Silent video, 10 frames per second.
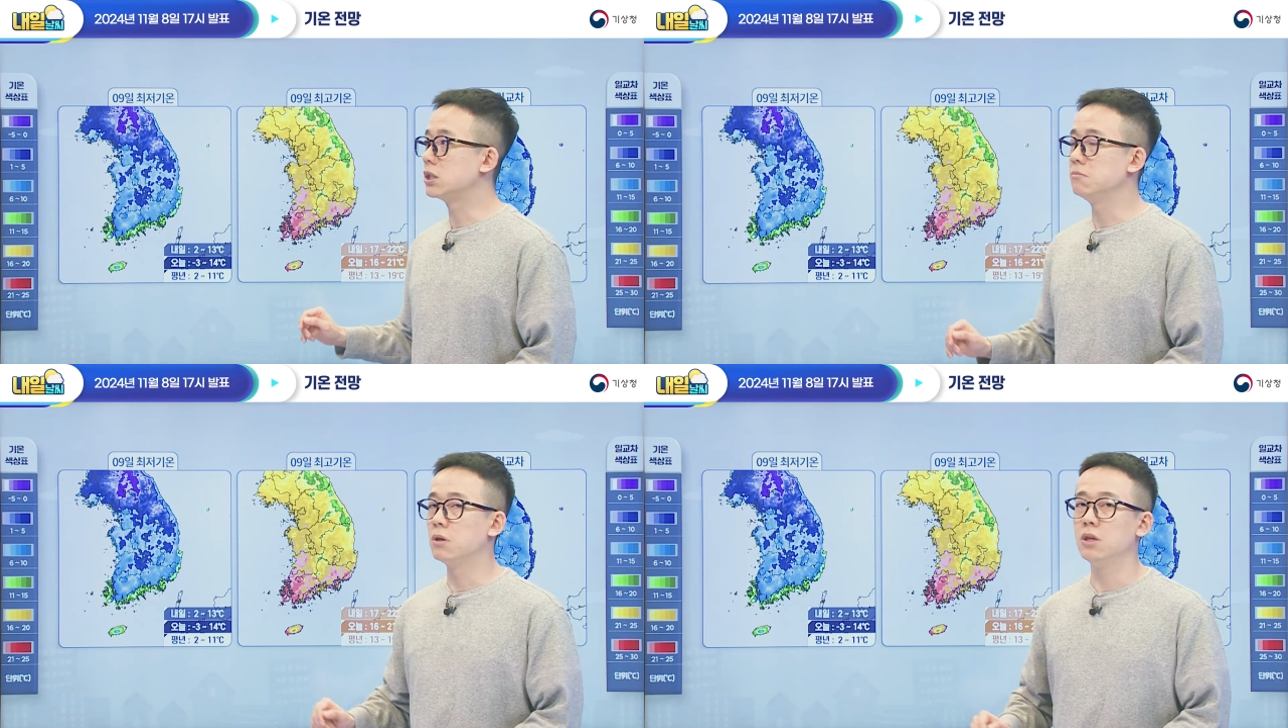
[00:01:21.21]

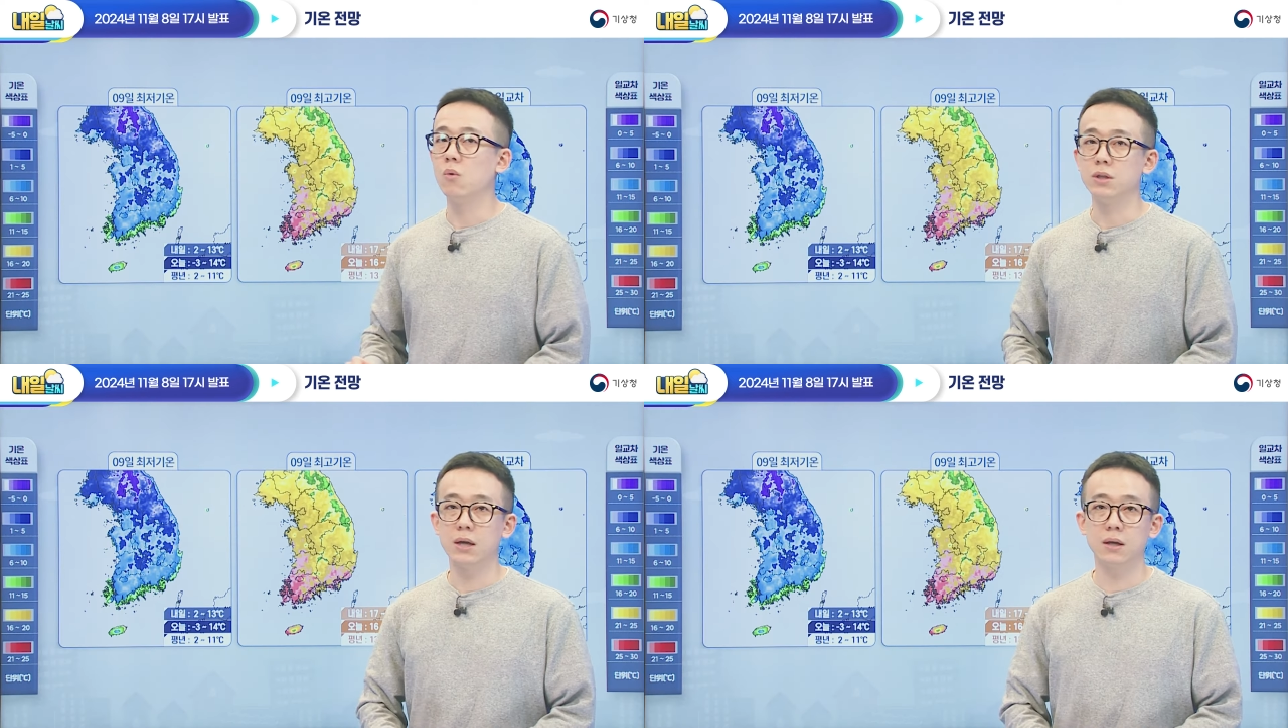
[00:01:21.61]
지면이
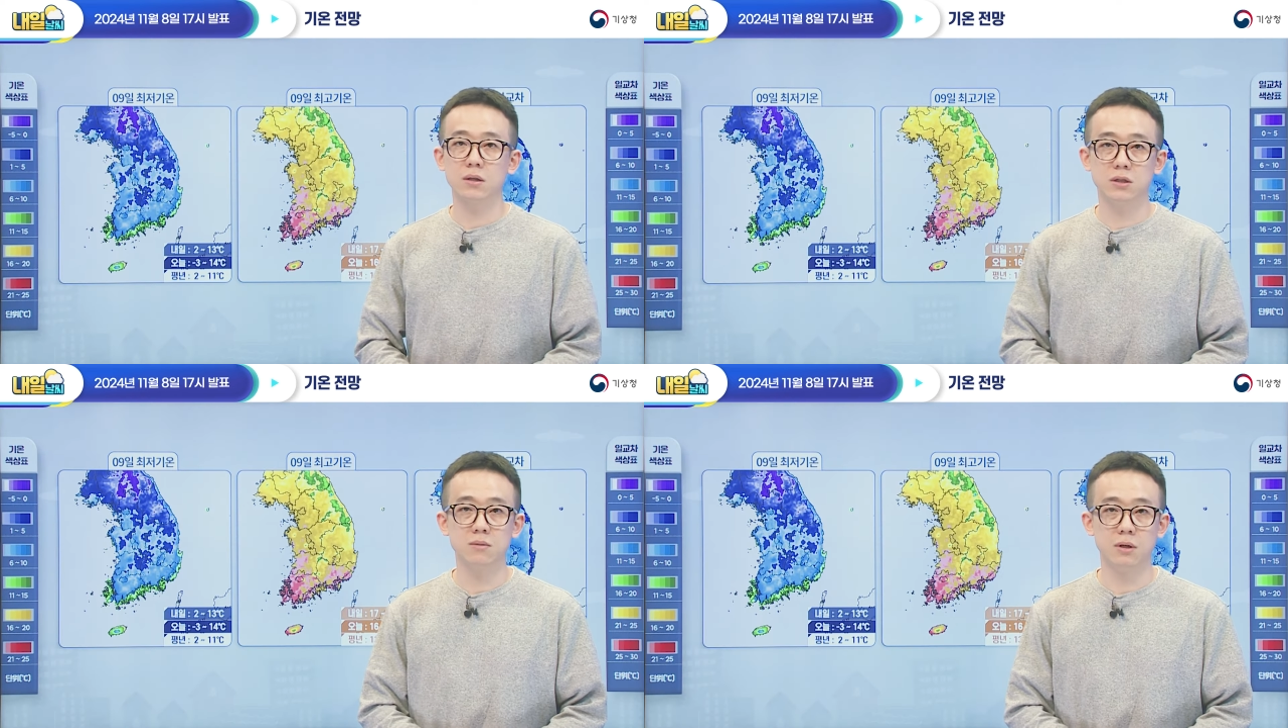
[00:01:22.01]
원활하게
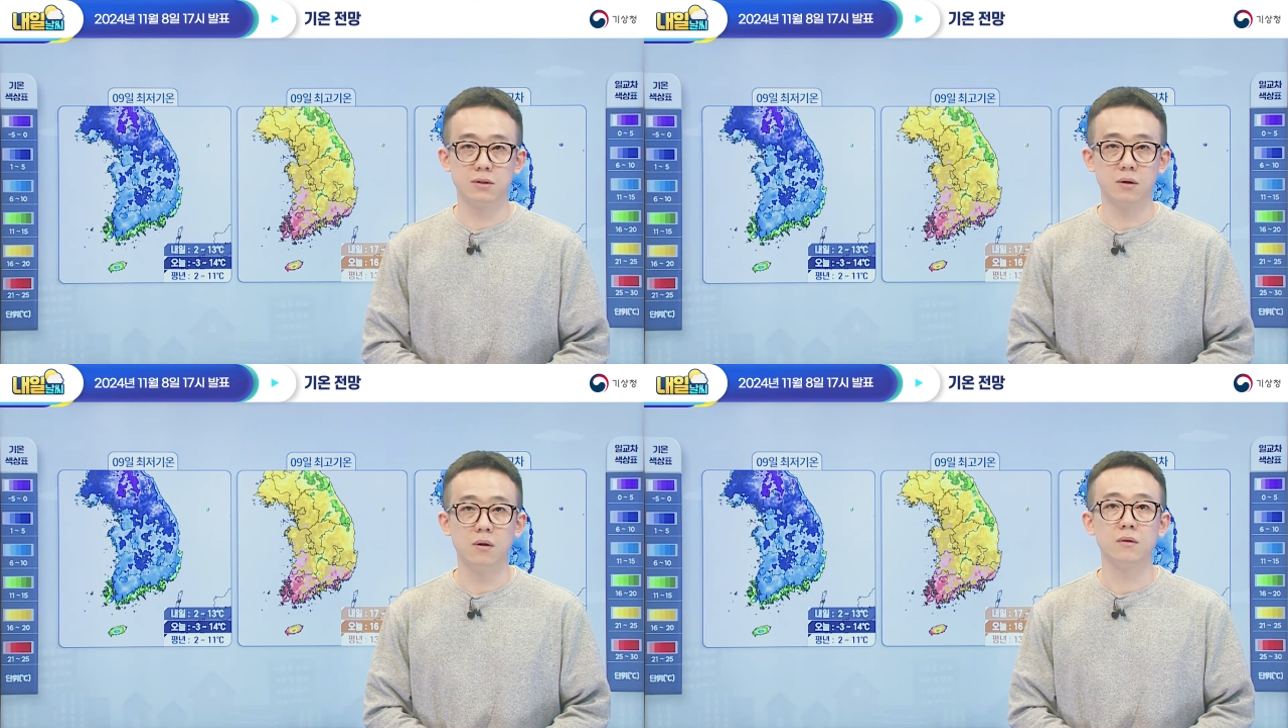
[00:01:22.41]

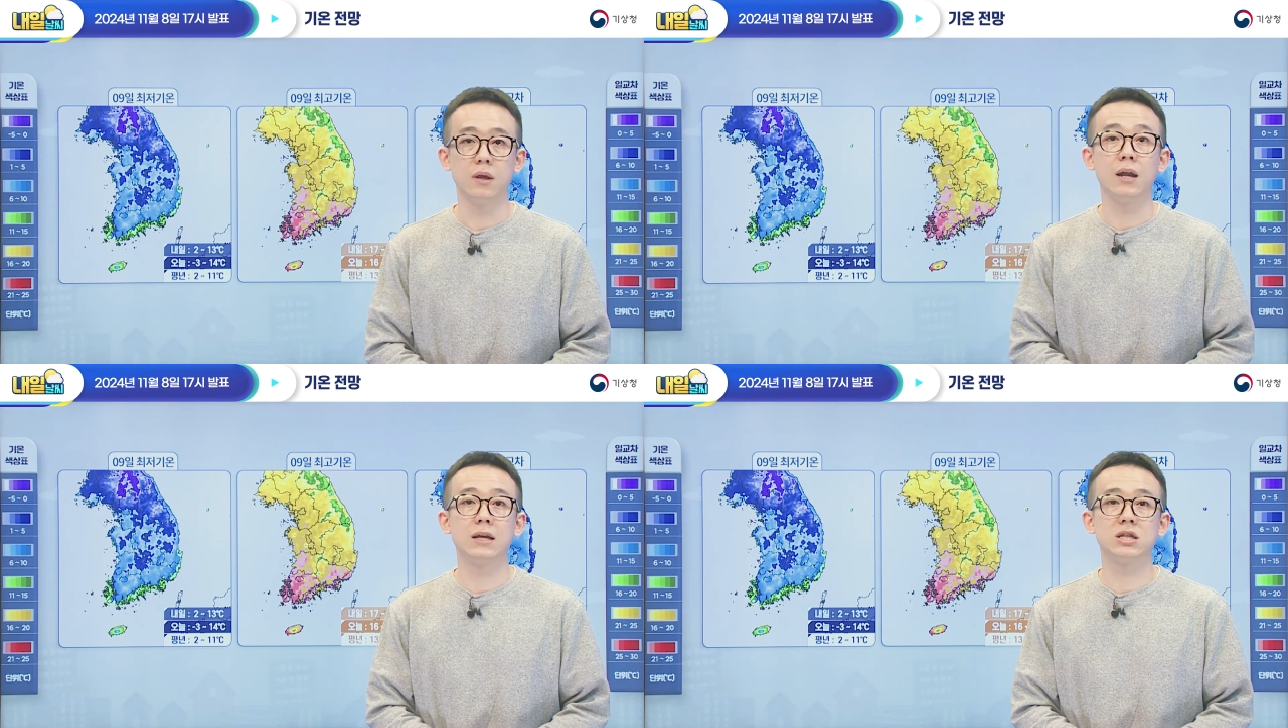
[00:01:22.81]
식으면서
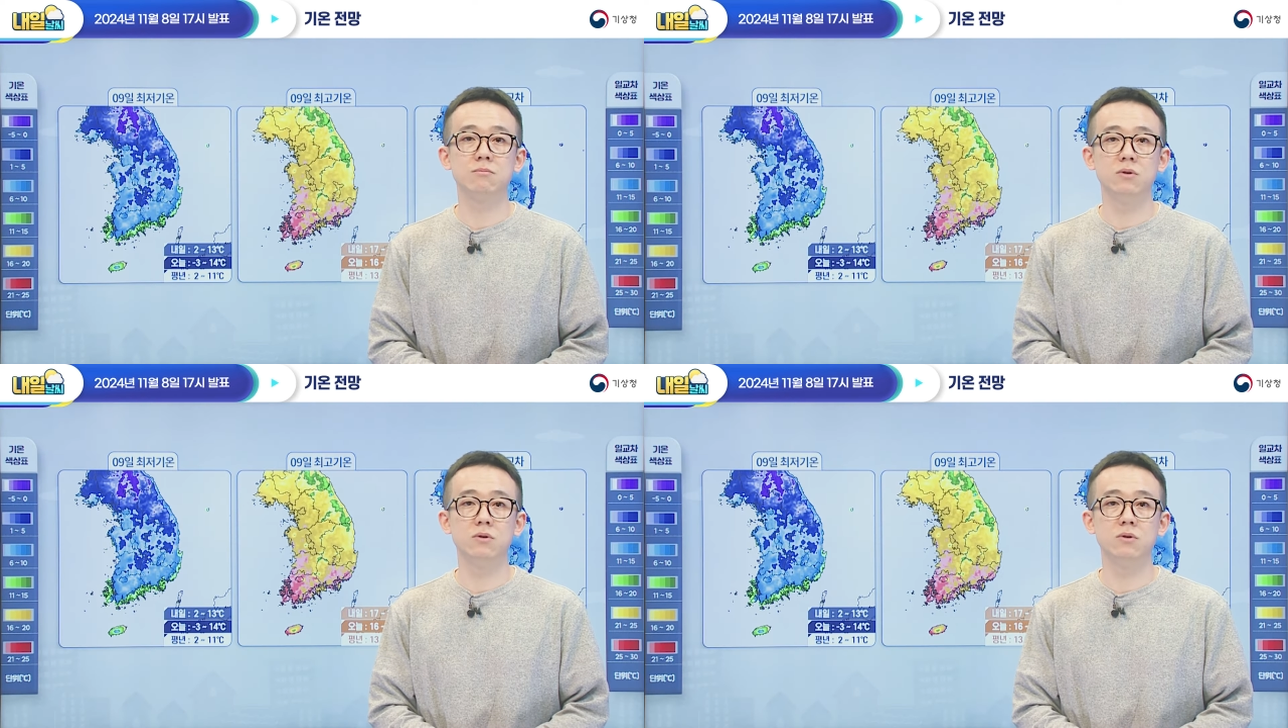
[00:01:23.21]
내일 아침